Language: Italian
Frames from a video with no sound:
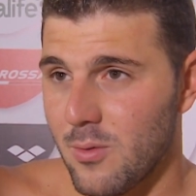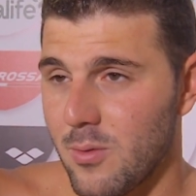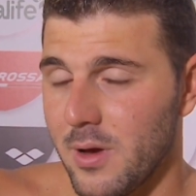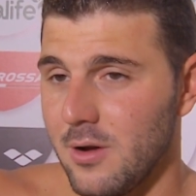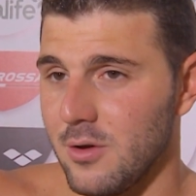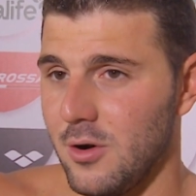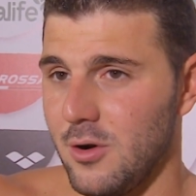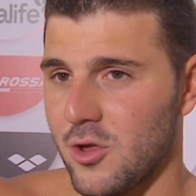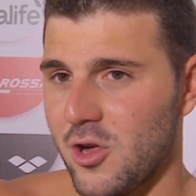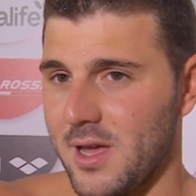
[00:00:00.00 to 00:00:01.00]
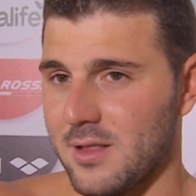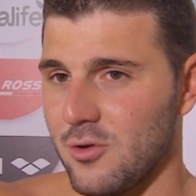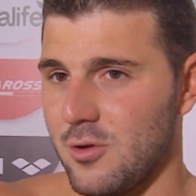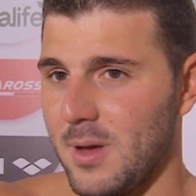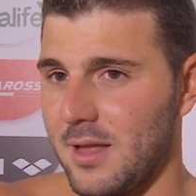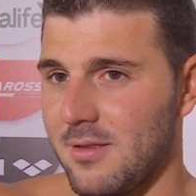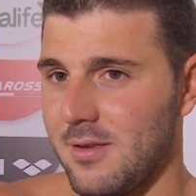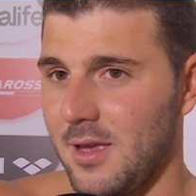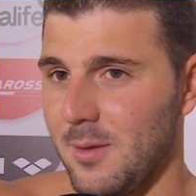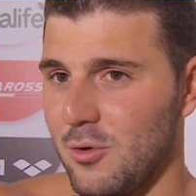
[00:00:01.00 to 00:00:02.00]
Quello certo ci
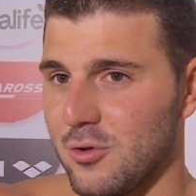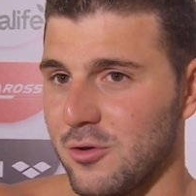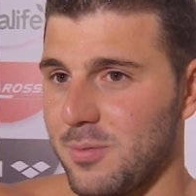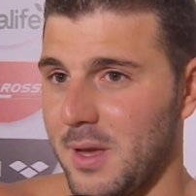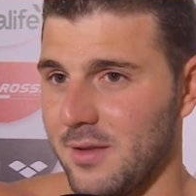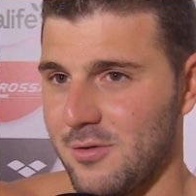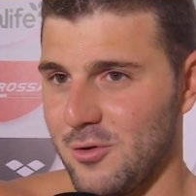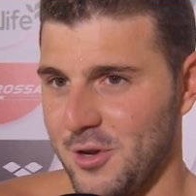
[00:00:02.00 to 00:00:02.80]
pensi molto spesso,